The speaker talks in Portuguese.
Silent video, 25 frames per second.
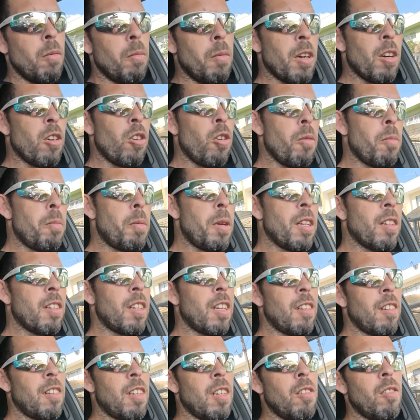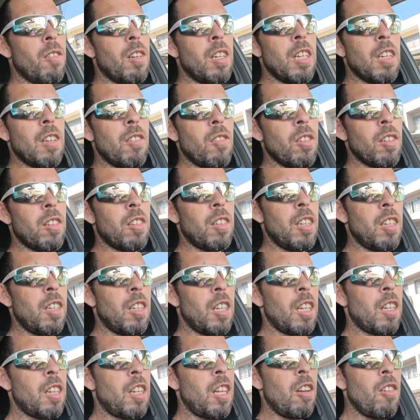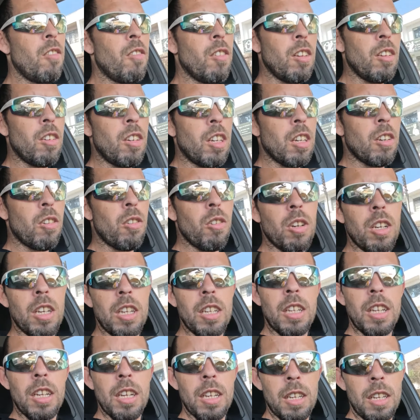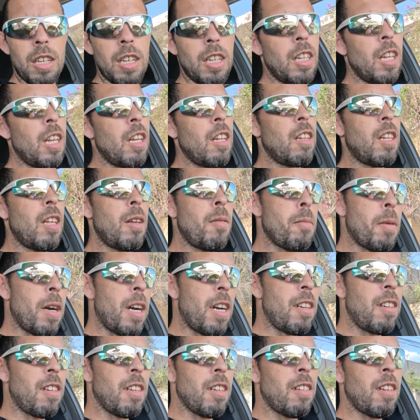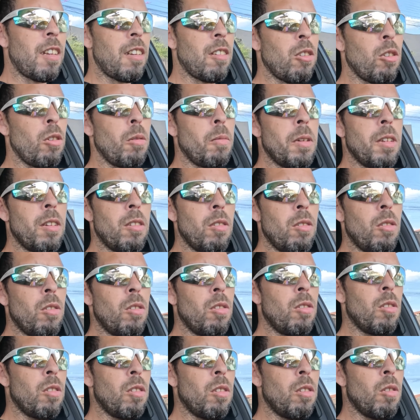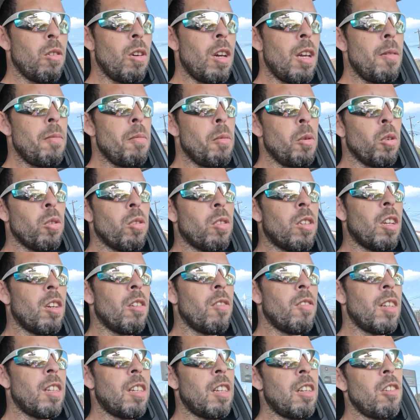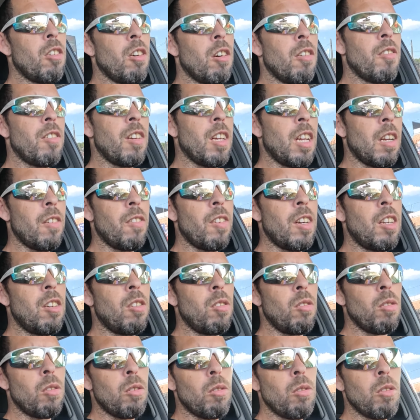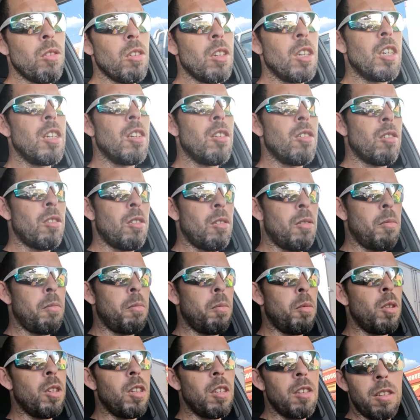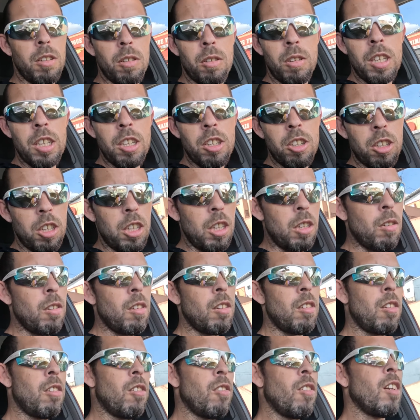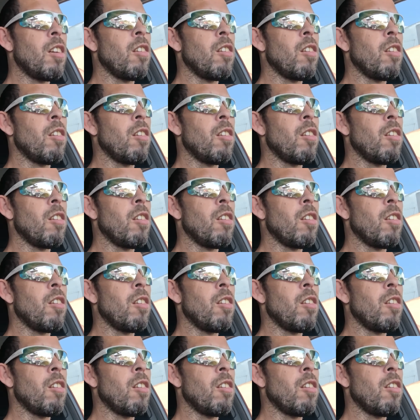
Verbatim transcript: uma compensação ali que você já tem o valor da corrida e daí tem mais essa soma do, do reembolso na 99 e ela vai junto com os ganhos. Por isso eu retiro esses